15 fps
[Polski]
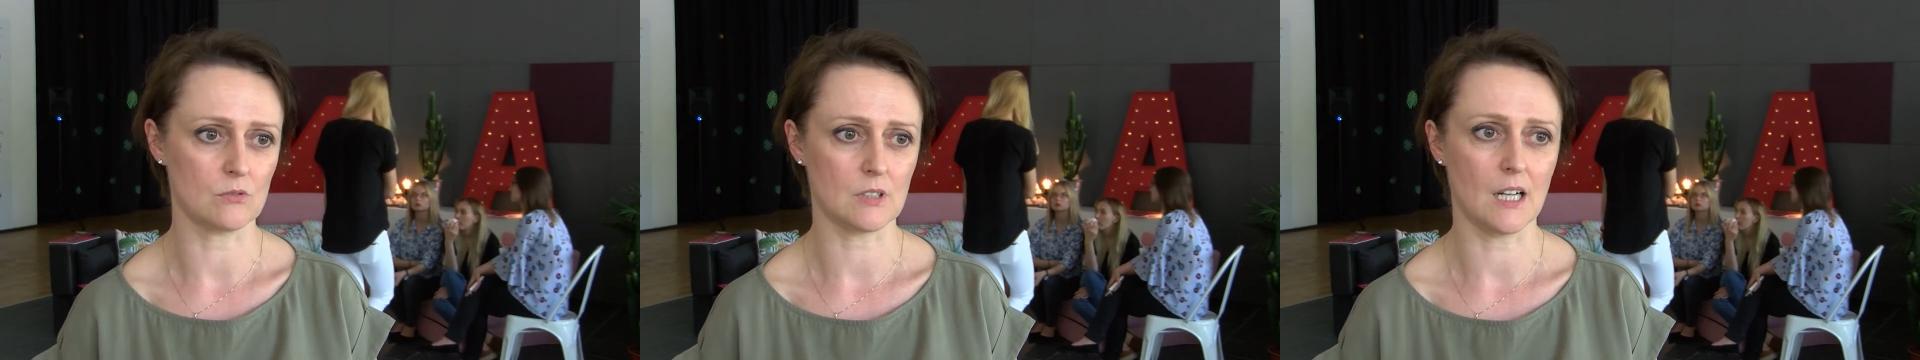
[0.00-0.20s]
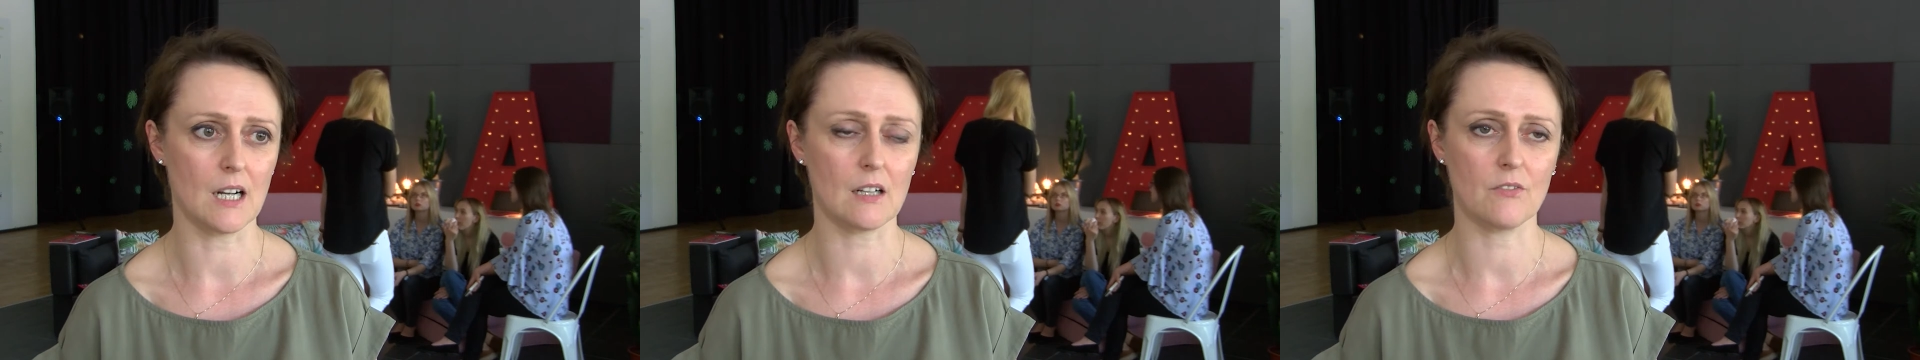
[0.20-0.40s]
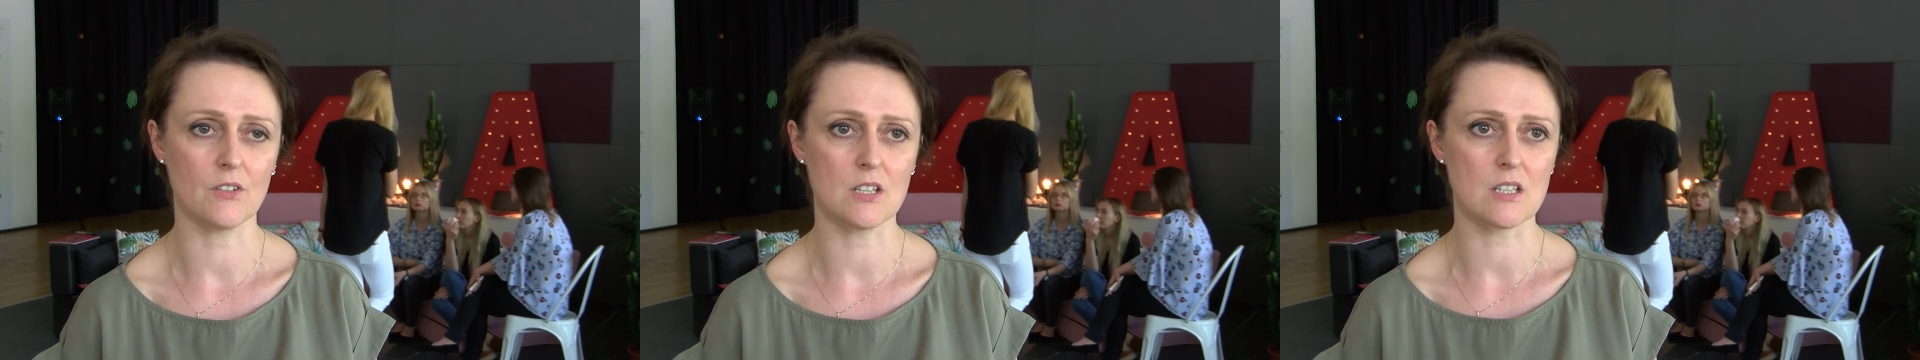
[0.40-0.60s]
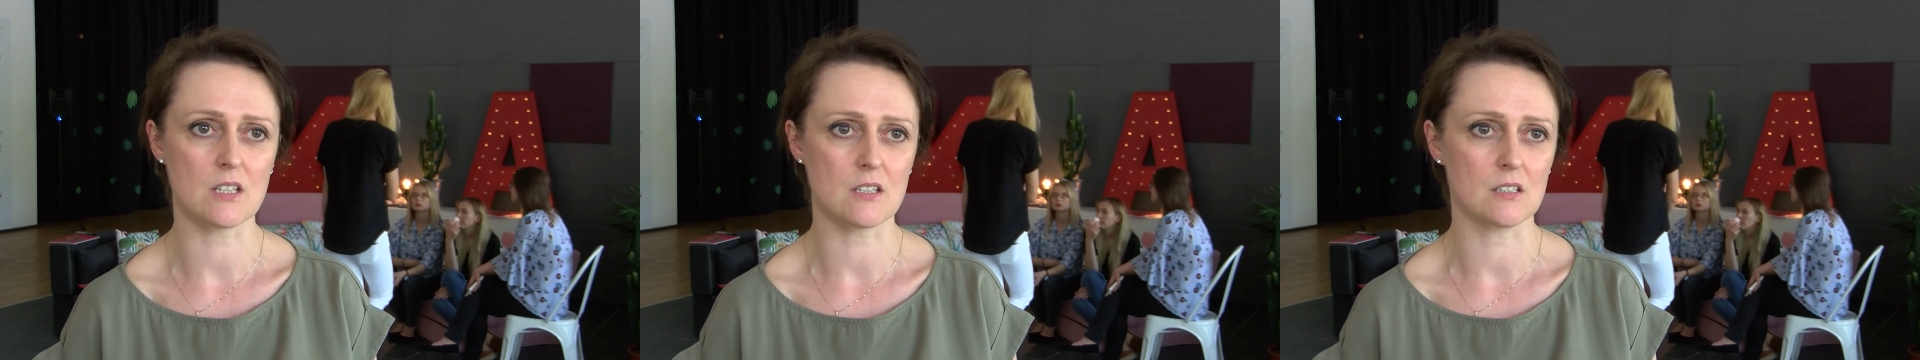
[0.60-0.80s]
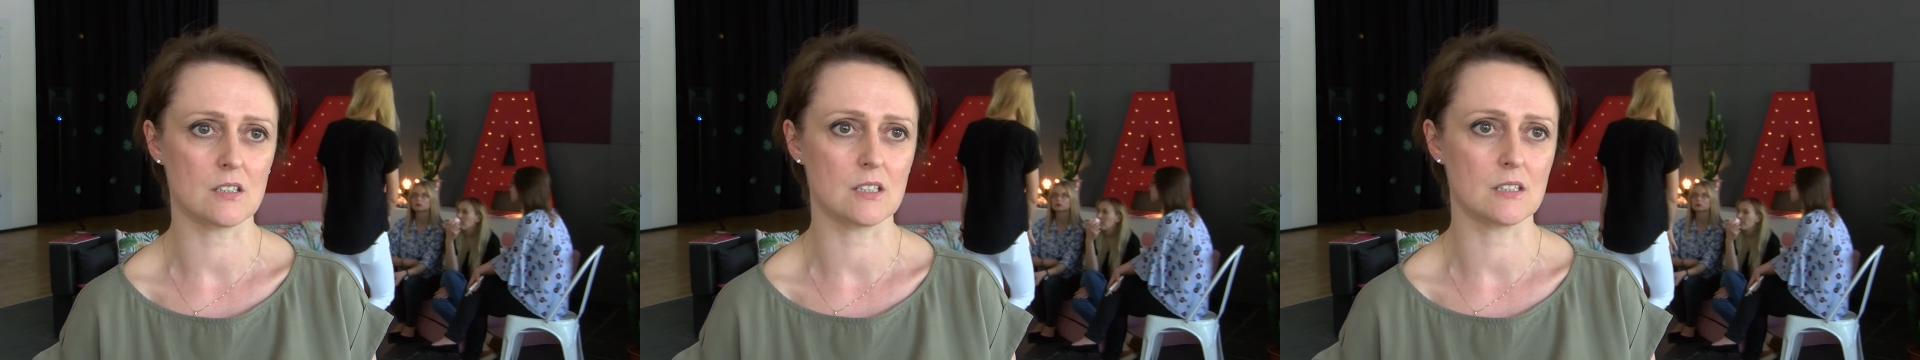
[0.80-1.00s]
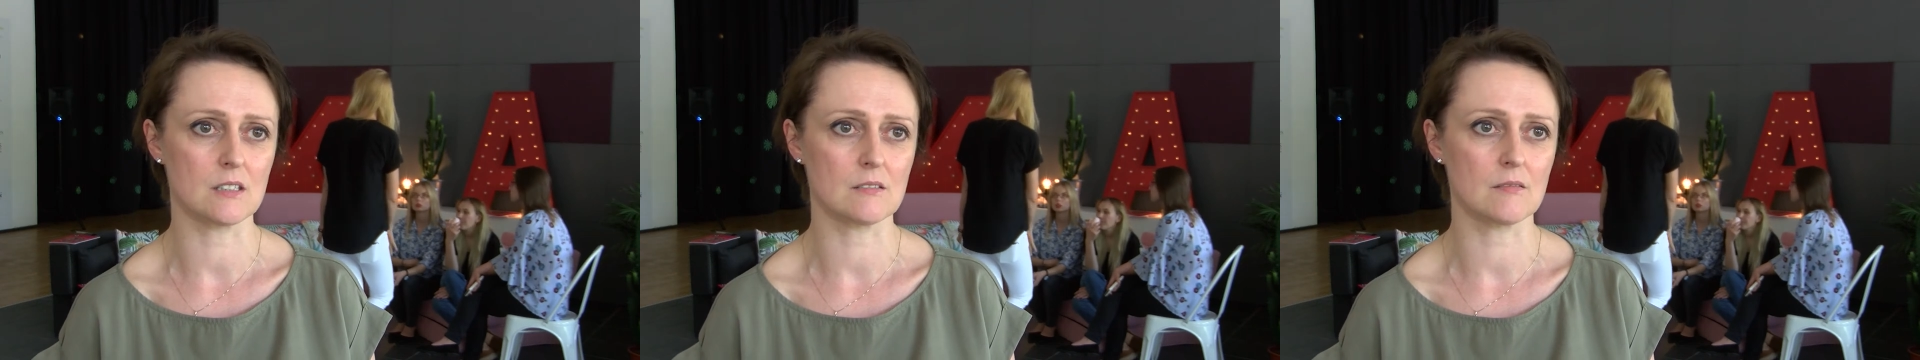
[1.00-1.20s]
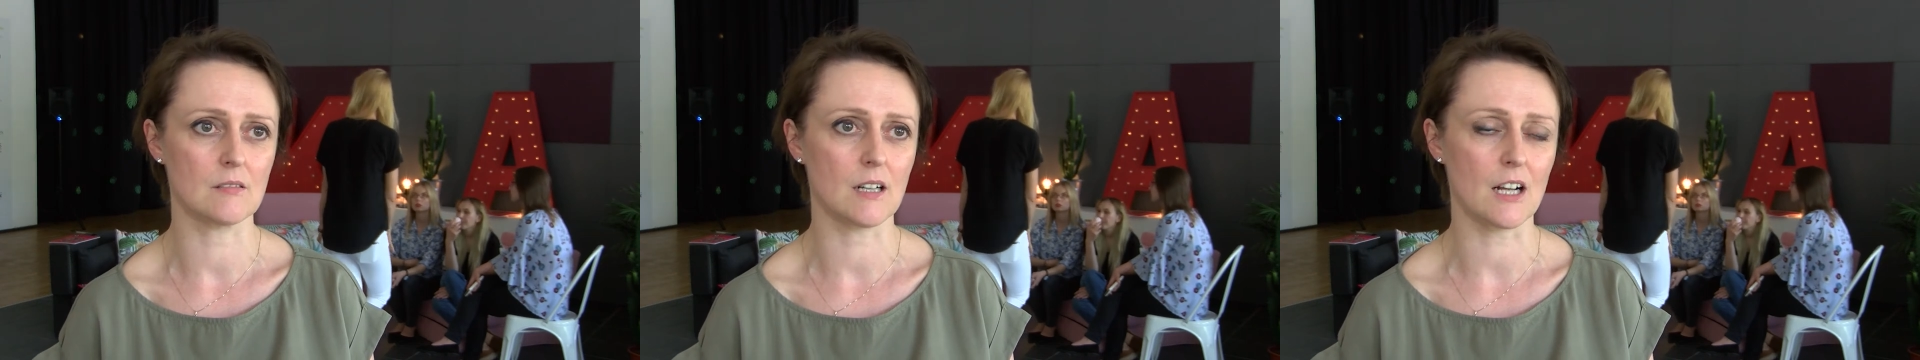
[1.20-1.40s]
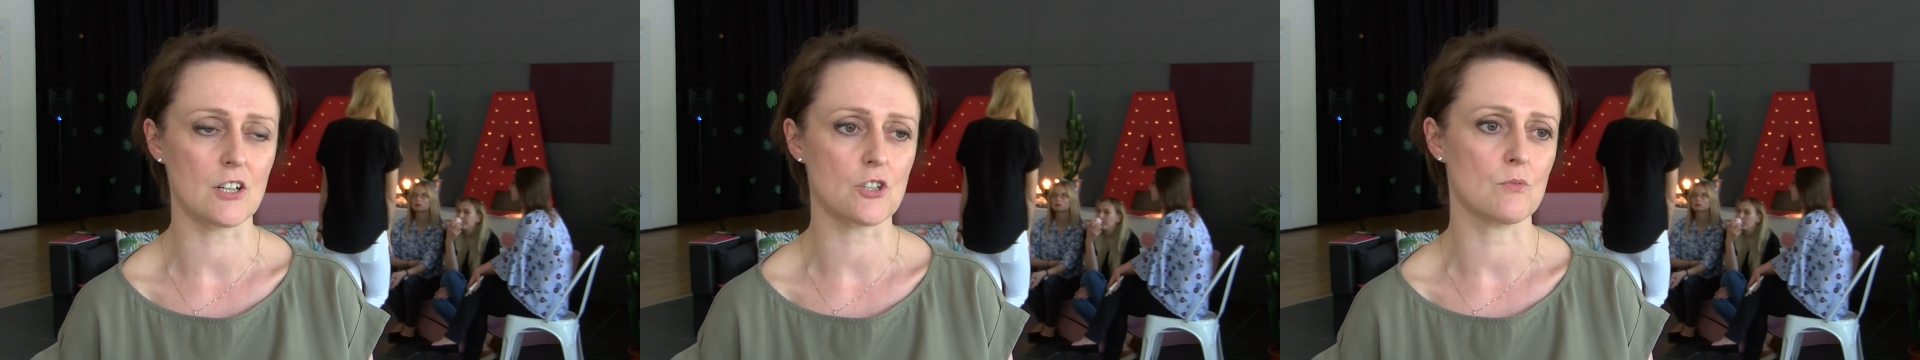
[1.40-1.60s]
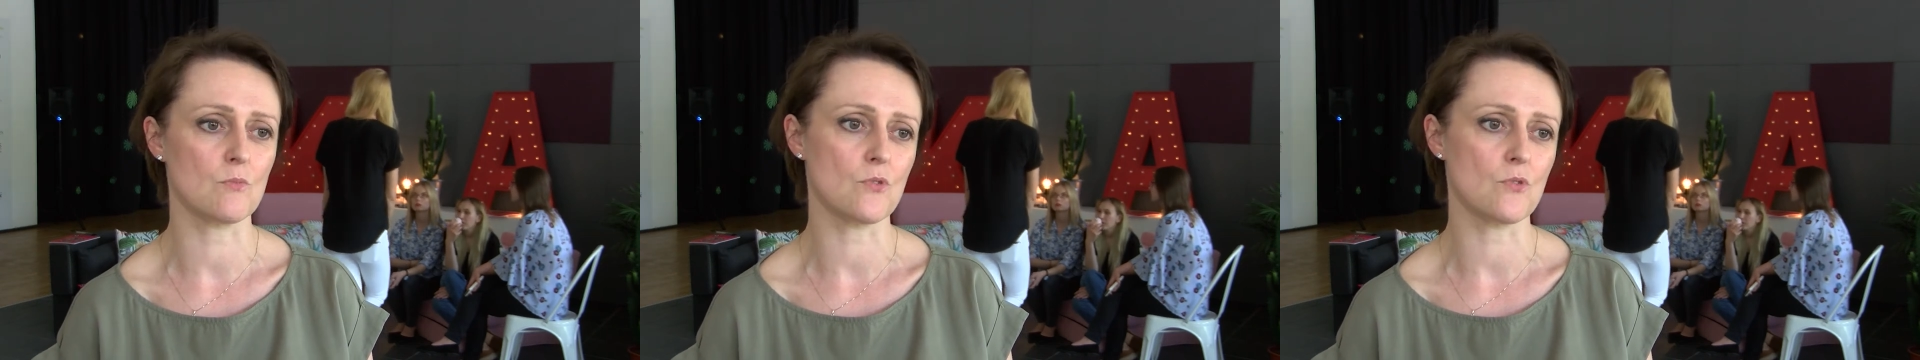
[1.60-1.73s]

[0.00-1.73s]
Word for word: Tak, więc y, każdy